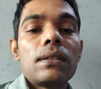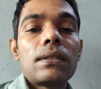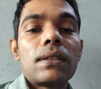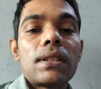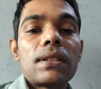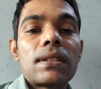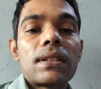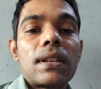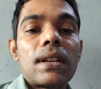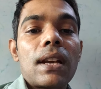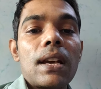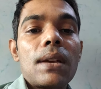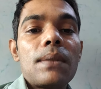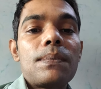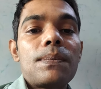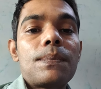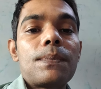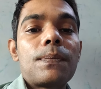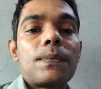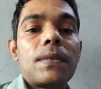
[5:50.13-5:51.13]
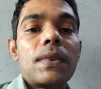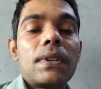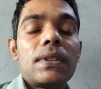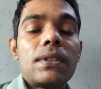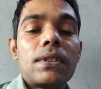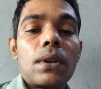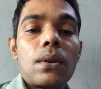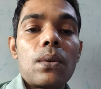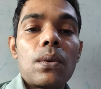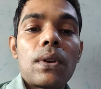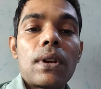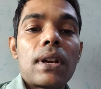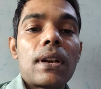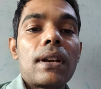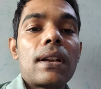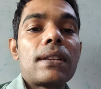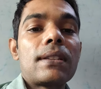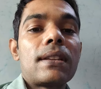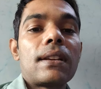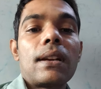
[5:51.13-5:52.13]
सब्सक्राइब ज़रूर
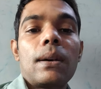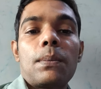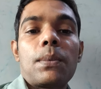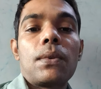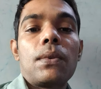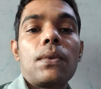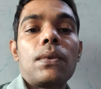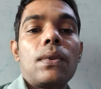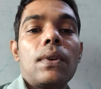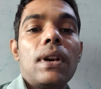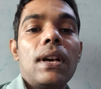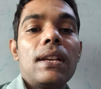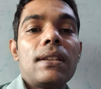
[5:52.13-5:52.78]
करना है सर आपको